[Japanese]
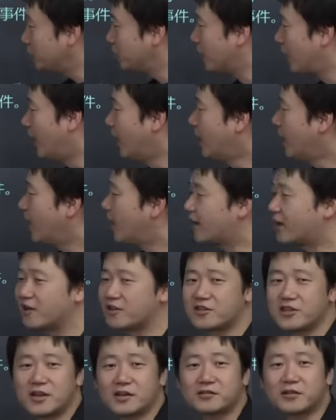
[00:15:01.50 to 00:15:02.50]
というか派遣
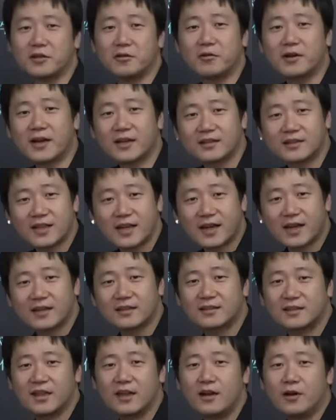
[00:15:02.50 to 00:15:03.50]
しなくてよかっ
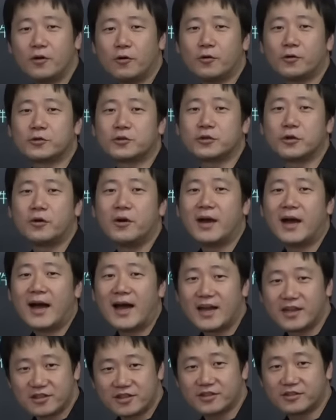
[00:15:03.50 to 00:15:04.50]
たってほっと
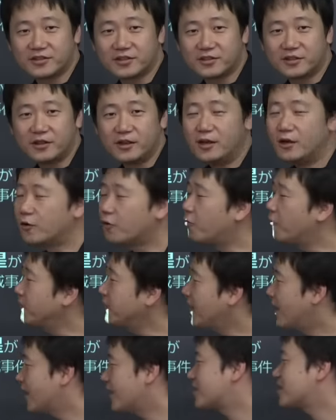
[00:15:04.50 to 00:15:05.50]
安心するこ
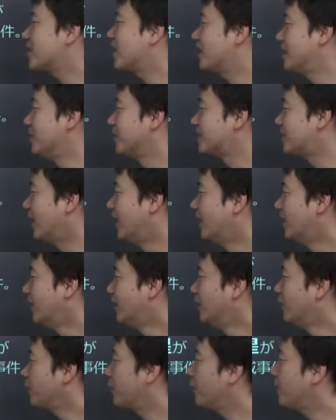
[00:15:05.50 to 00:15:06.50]
んな話がありました。
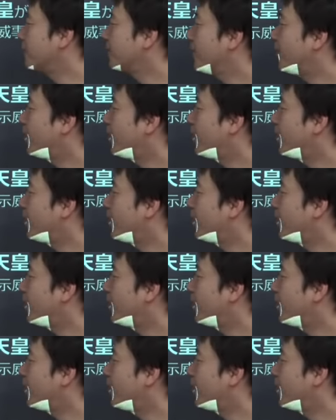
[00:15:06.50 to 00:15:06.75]
こん